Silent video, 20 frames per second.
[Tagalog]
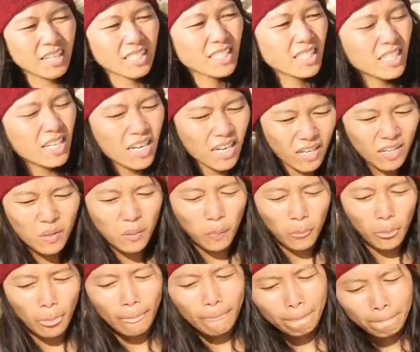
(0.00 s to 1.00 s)
Kasi nga,
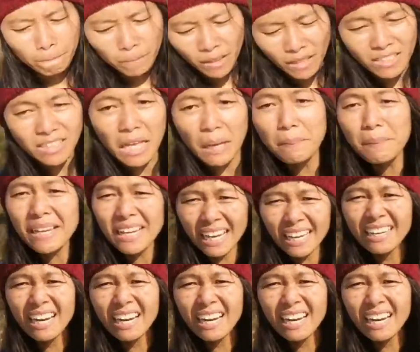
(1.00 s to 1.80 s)
ang daming